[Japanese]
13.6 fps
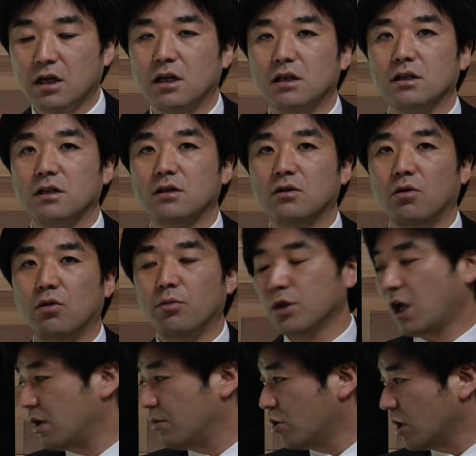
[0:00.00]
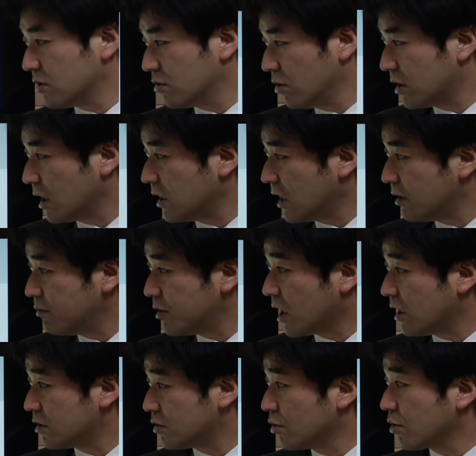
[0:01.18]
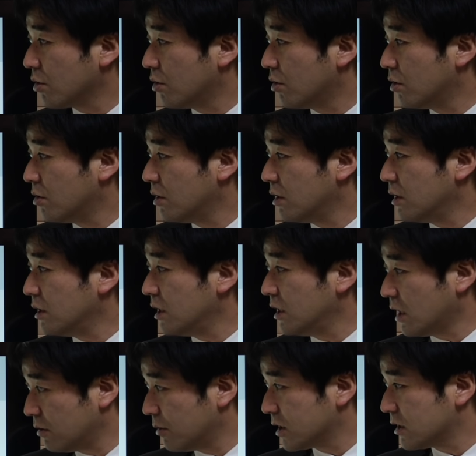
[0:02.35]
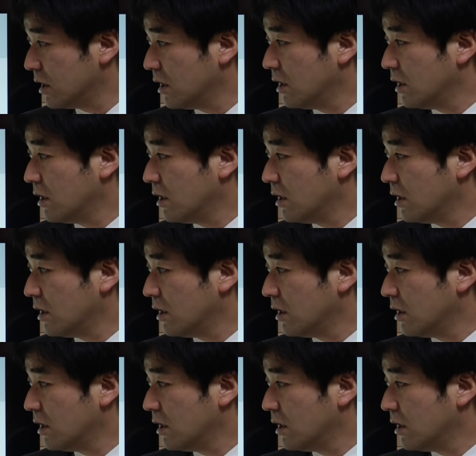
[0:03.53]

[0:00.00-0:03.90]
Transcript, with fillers: がらほぼ誰も数えていないみたいな状況になります。